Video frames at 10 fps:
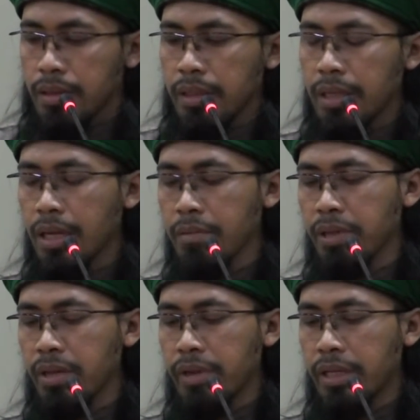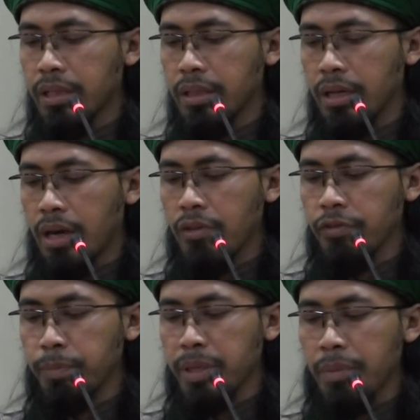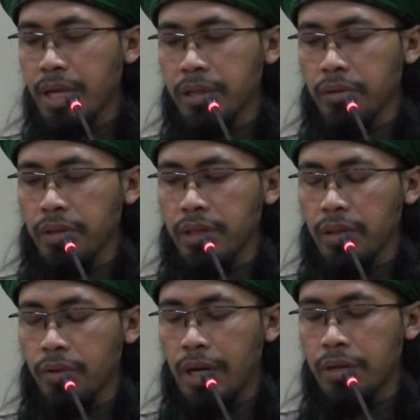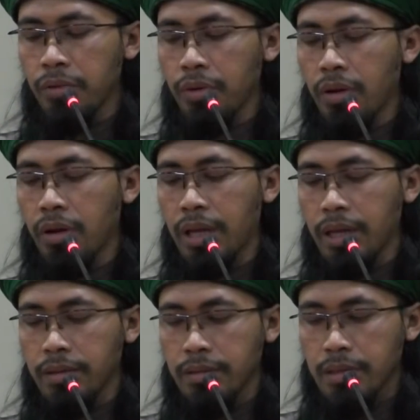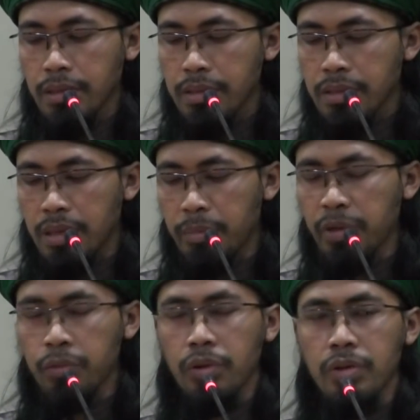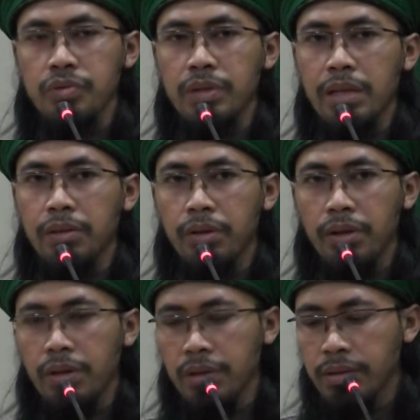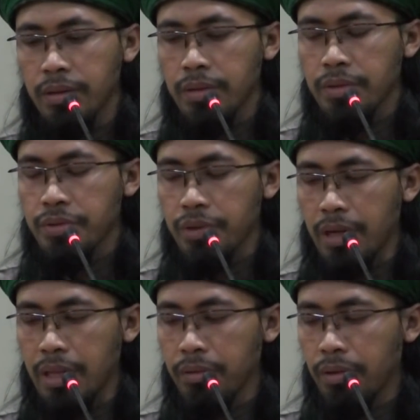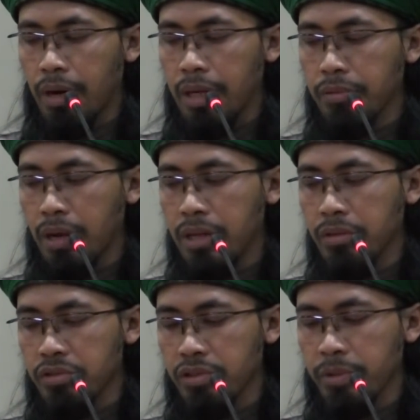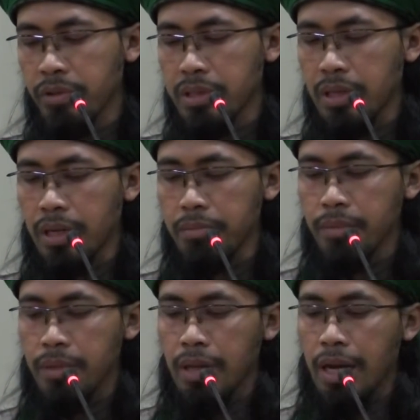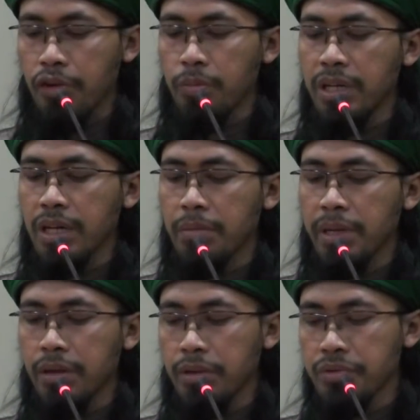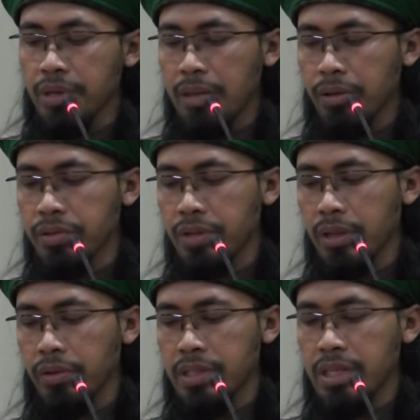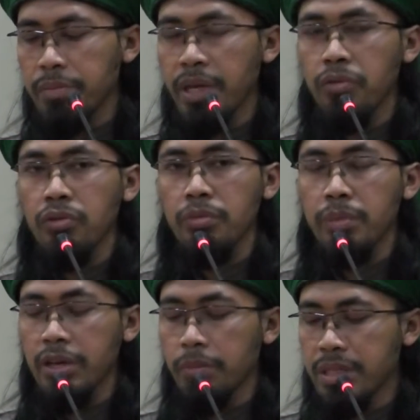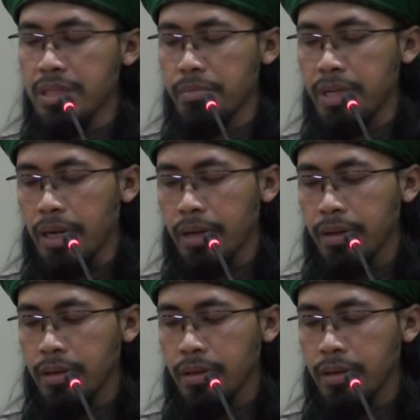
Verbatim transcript: Di dalam riwayat dari Auf bin Malik radhiyallahu anhu qala, sami'tu Rasulullah sallallahu alaihi wa alihi wasallam. Aku mendengar bagi Rasulullah sallallahu alaihi wasallam yaqulu beliau bersabda,